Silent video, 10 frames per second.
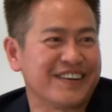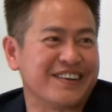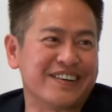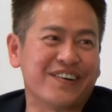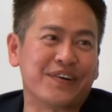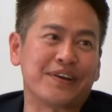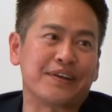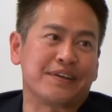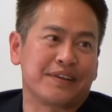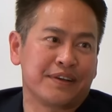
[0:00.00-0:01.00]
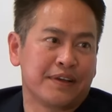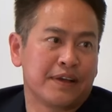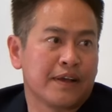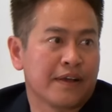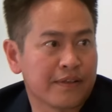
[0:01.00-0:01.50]
từ hồi
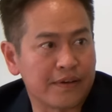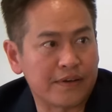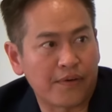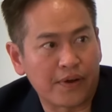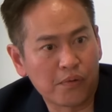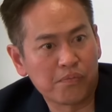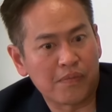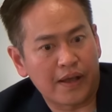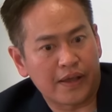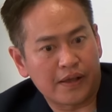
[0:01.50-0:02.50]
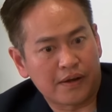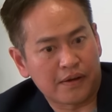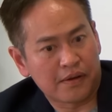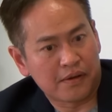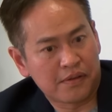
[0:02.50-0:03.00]
từ hồi lúc mà Kiệt
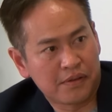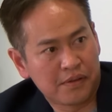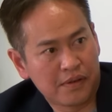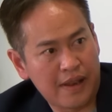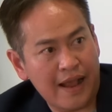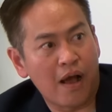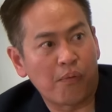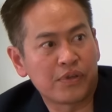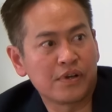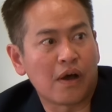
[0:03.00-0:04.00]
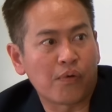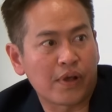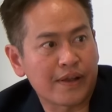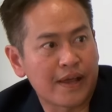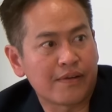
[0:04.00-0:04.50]
đang học chưa đậu
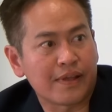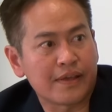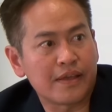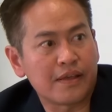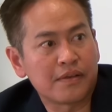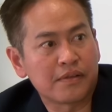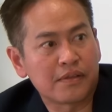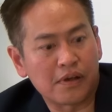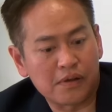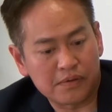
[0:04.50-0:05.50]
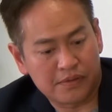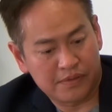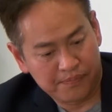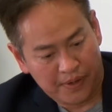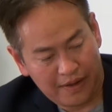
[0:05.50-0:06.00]
Kiệt thấy rồi tại vì từ
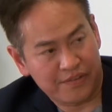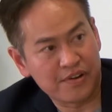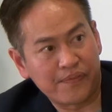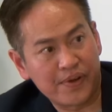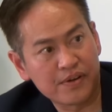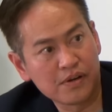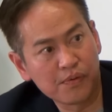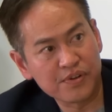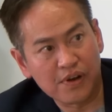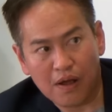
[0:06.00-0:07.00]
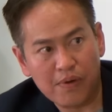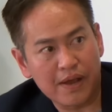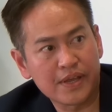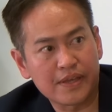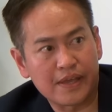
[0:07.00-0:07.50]
mình là luật sư mình biết trước lúc xưa là không
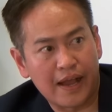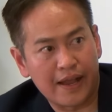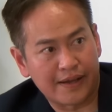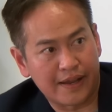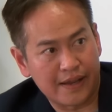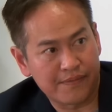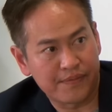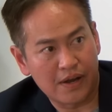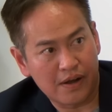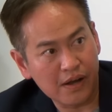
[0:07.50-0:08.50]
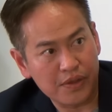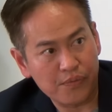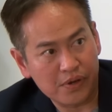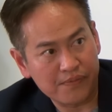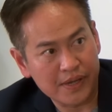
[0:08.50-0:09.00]
ai biết gì ngành ngành này hết bây giờ rất là
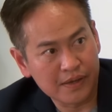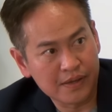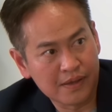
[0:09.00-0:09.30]
nhiều người biết